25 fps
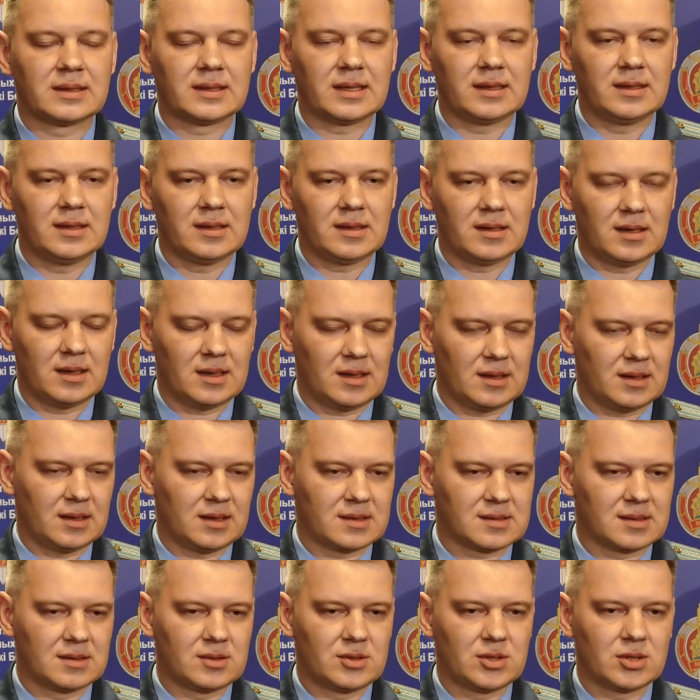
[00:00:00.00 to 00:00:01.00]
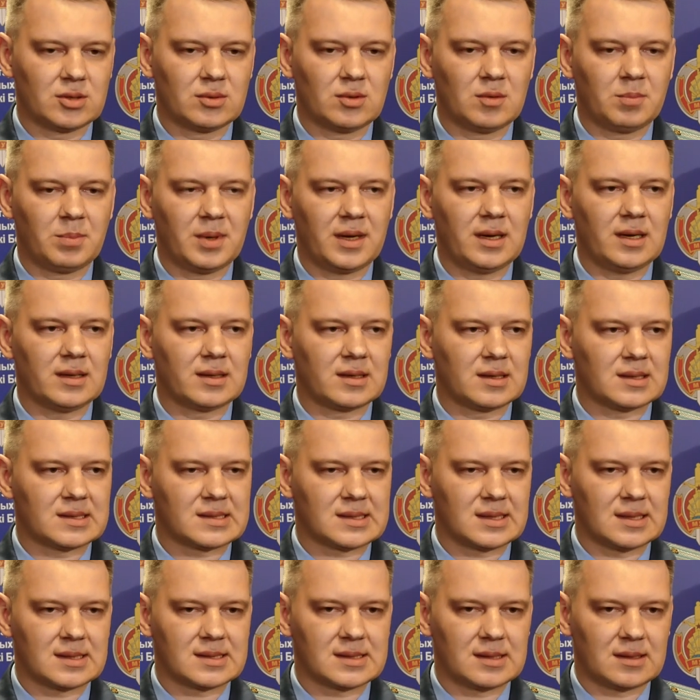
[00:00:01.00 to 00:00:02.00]
тайника извлечено порядка
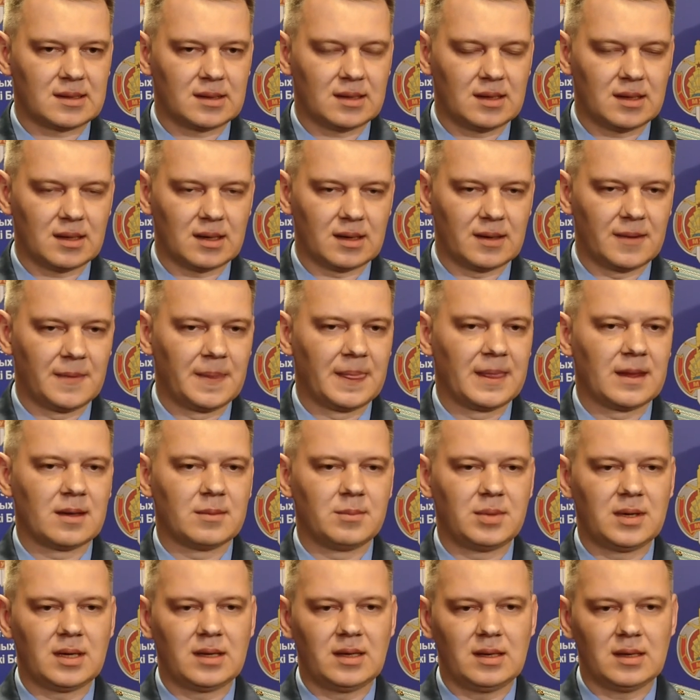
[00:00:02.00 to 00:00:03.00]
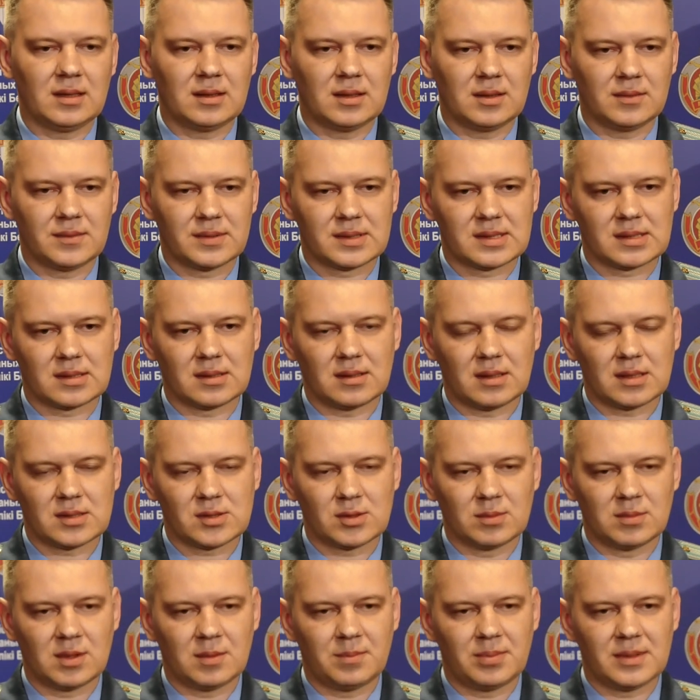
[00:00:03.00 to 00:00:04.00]
140 брикетов с
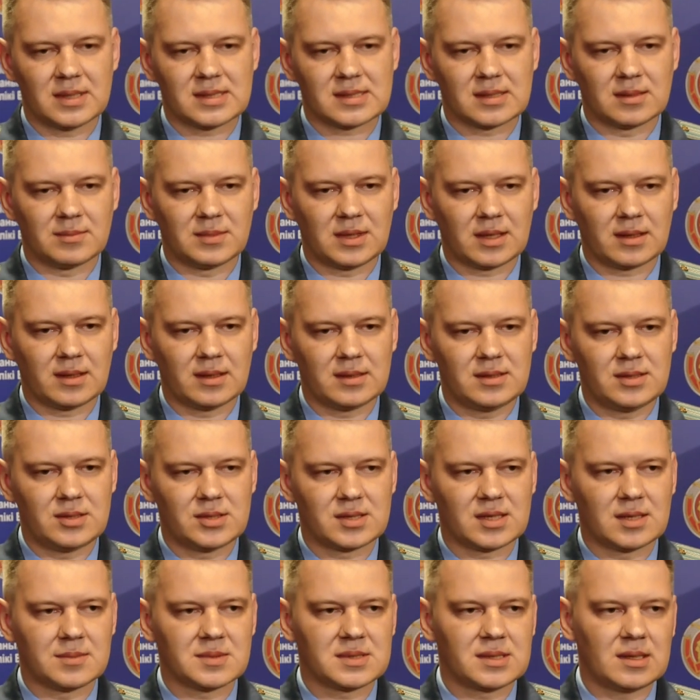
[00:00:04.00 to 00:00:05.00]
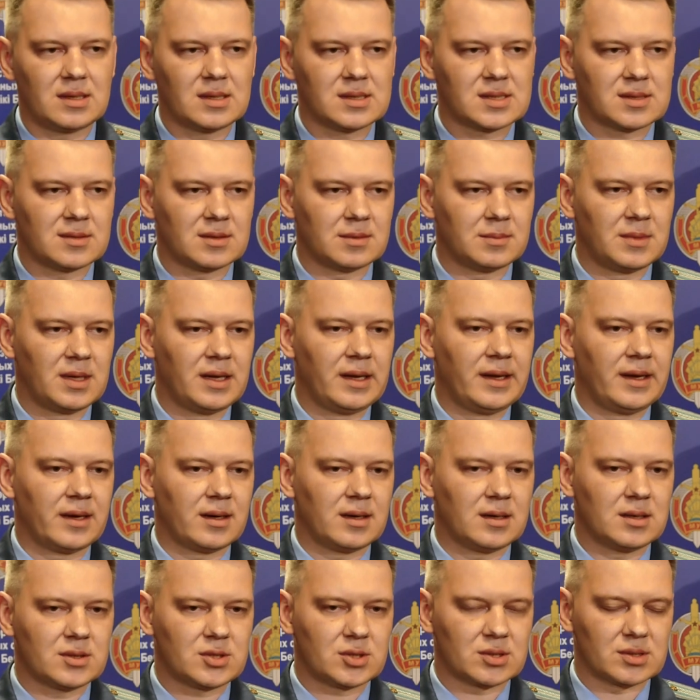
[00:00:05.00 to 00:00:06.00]
особо опасным наркотическим средством
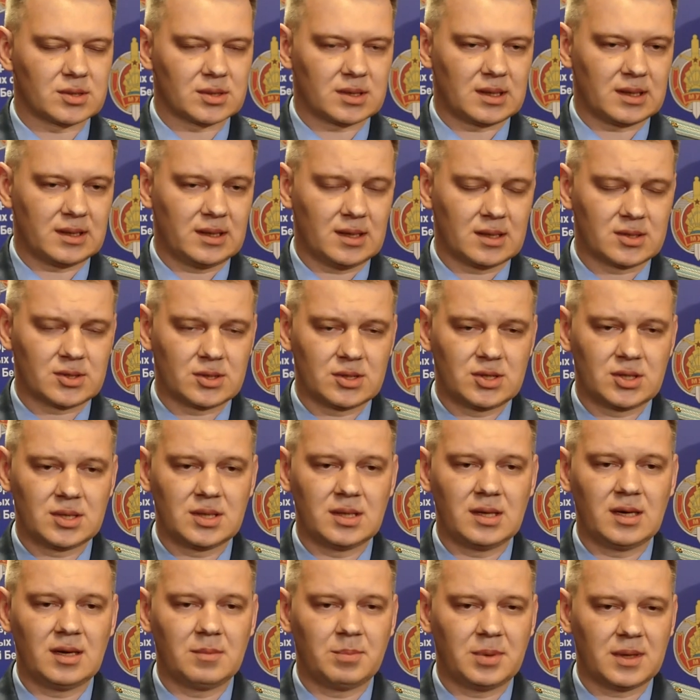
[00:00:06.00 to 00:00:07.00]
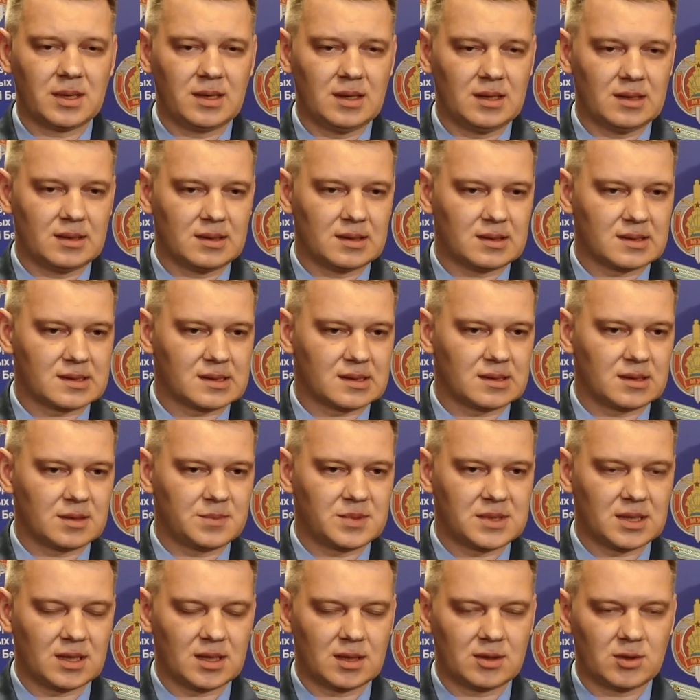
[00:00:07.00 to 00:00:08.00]
гашиш, а также 4 пакета с
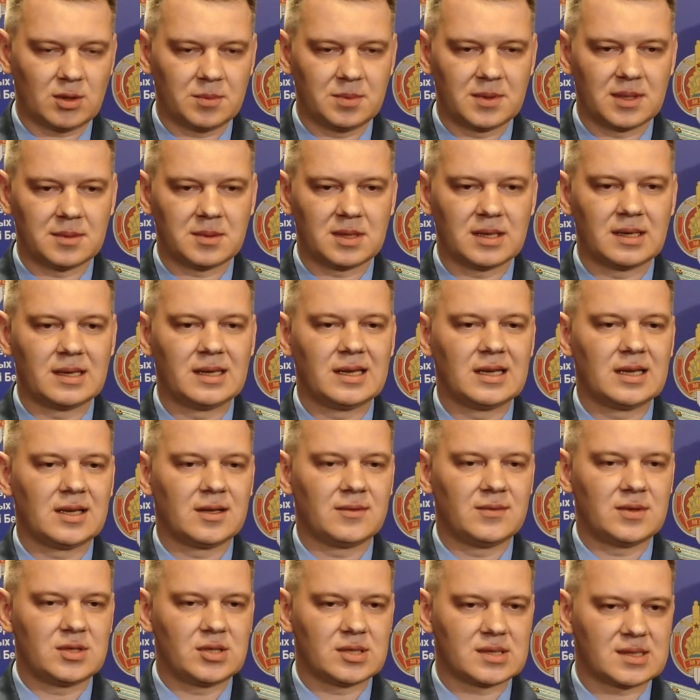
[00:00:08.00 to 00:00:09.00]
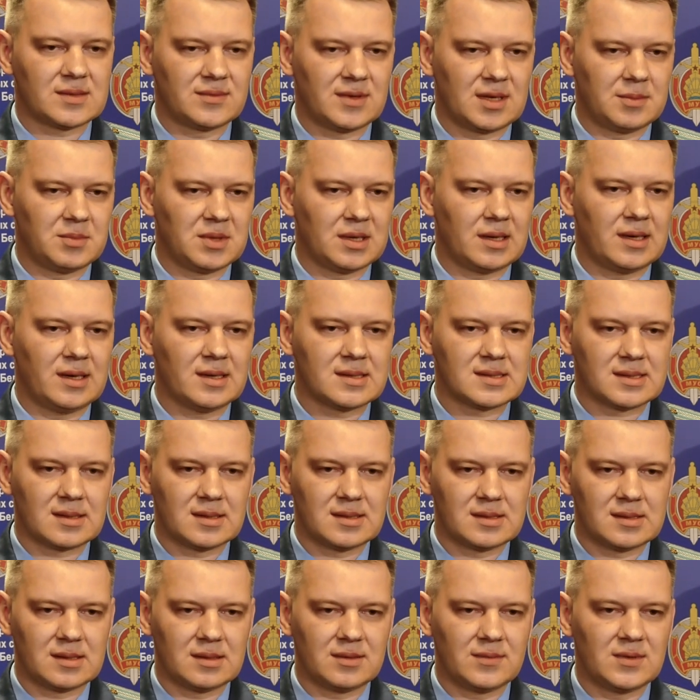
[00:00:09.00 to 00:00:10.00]
психотропными веществами
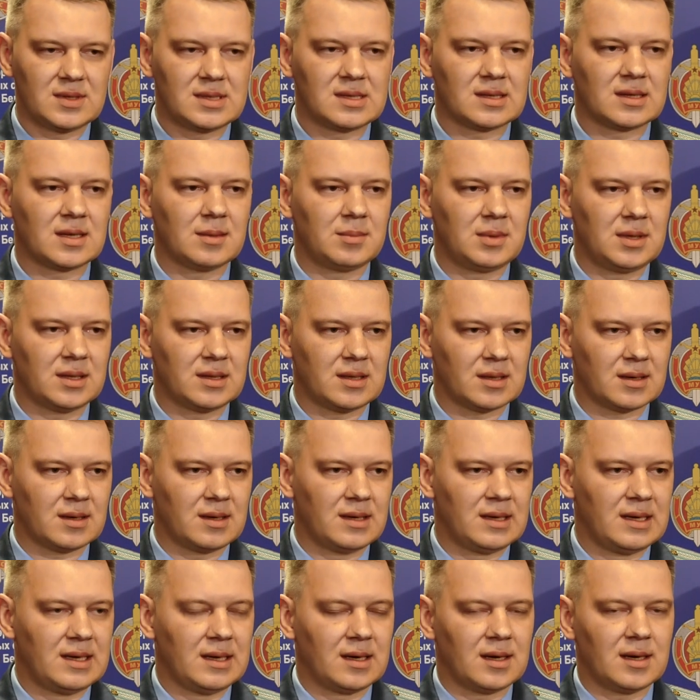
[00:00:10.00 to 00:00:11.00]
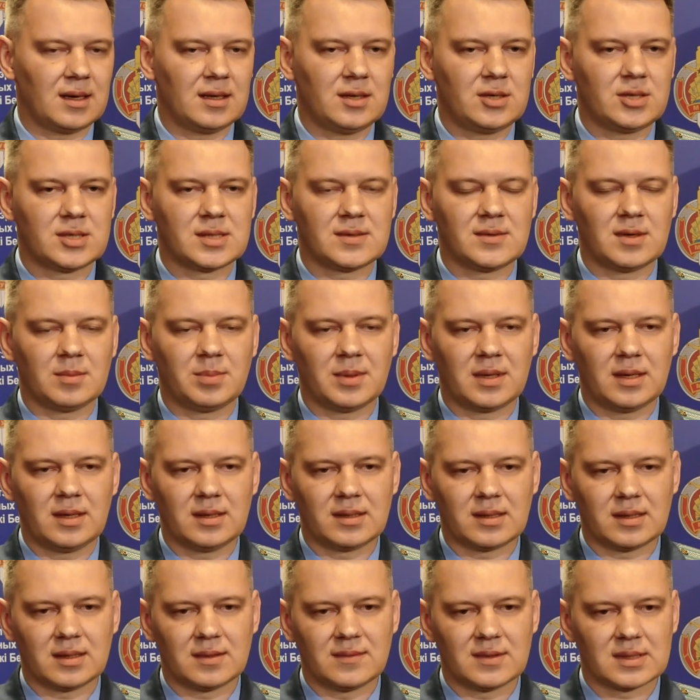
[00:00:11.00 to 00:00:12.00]
экстази в виде таблеток в количестве
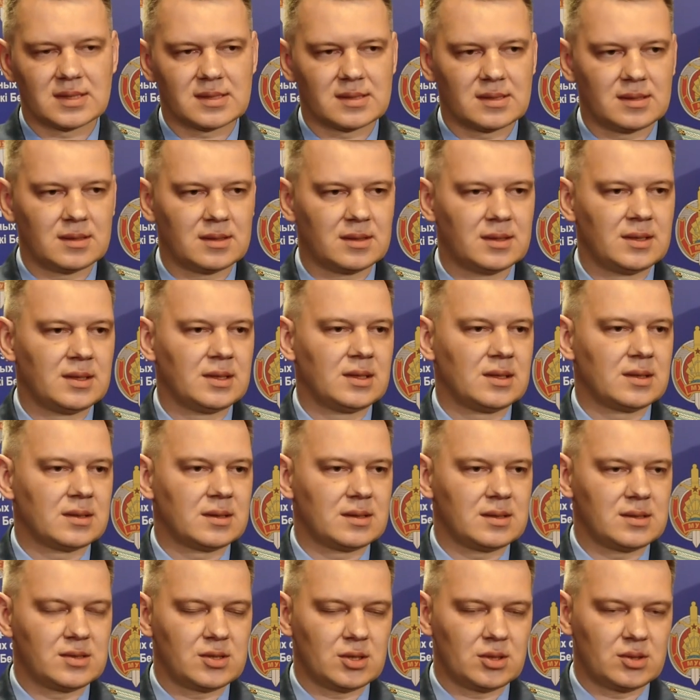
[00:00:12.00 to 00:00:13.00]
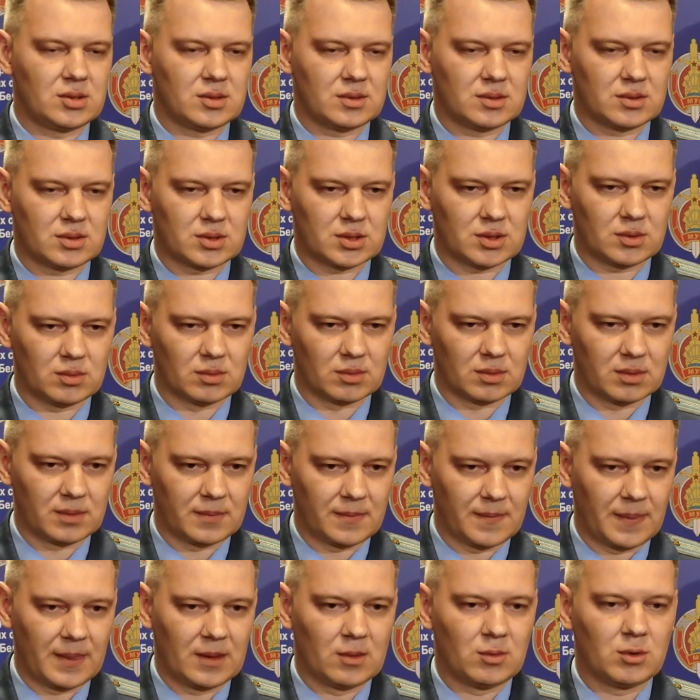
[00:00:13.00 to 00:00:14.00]
порядка 20 тысяч штук.
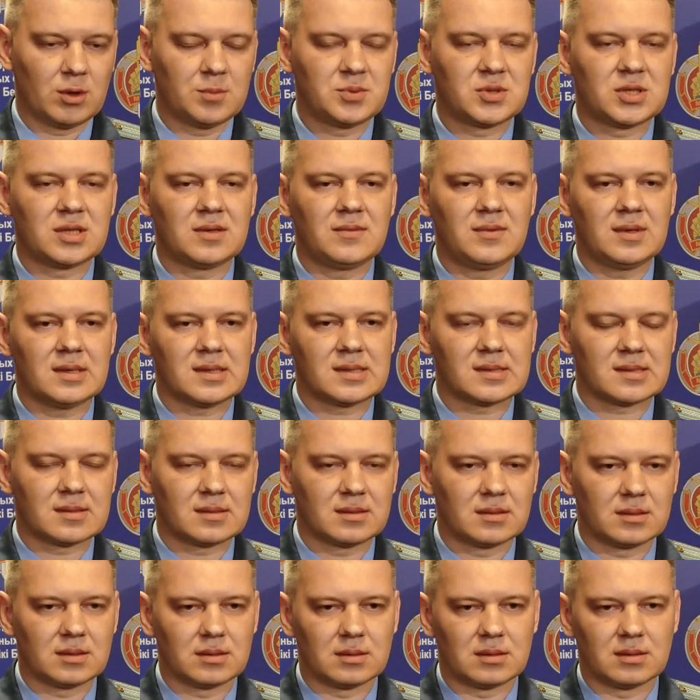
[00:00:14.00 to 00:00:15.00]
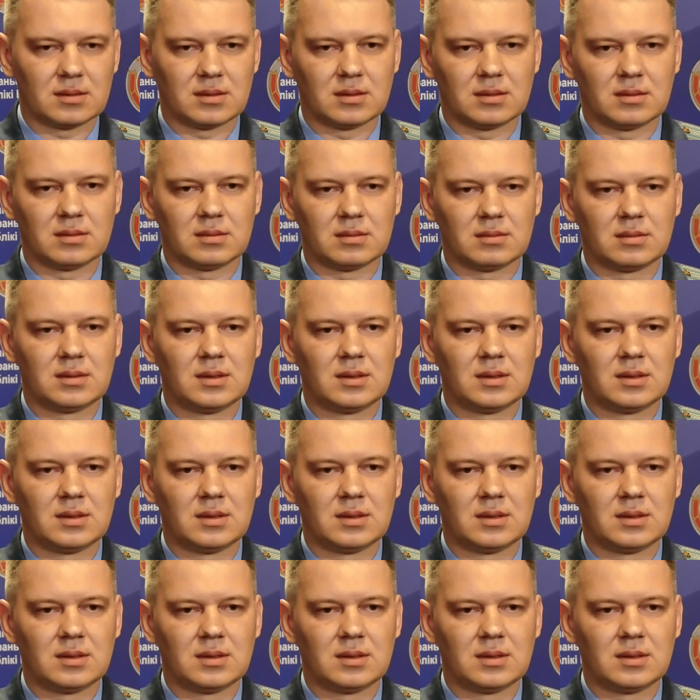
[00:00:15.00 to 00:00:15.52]
Общий вес э,